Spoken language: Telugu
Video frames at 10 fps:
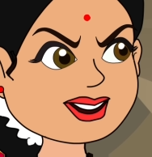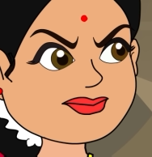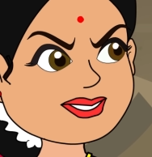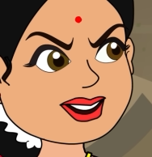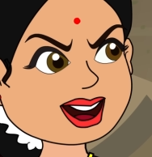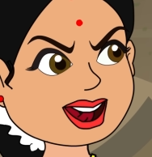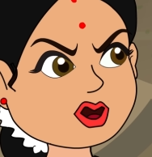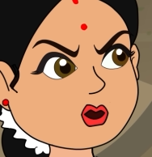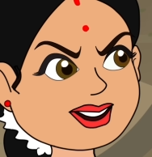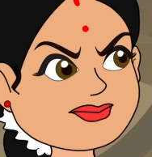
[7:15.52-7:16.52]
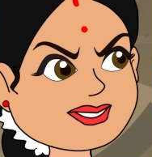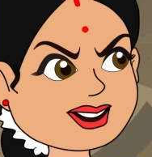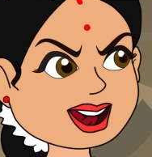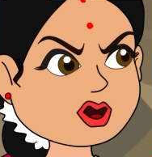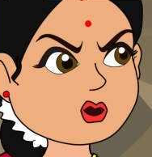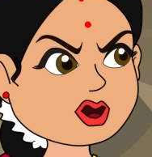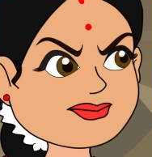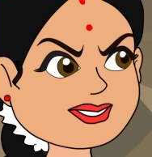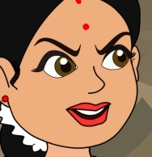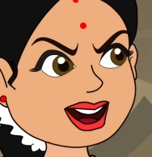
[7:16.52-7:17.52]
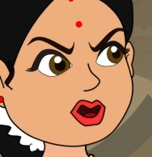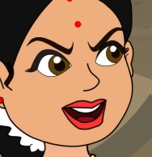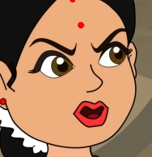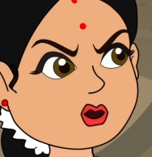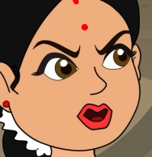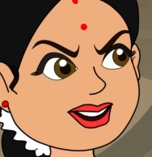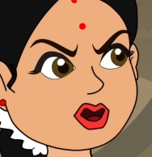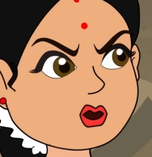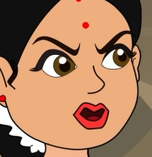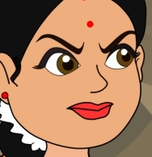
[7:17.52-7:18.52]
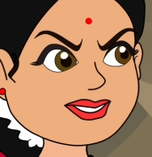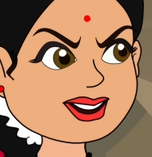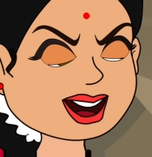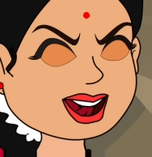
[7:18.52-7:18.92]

ఎప్పుడూ ఏడుస్తూ ఉండే దీని మొహం ఈరోజు ఇంత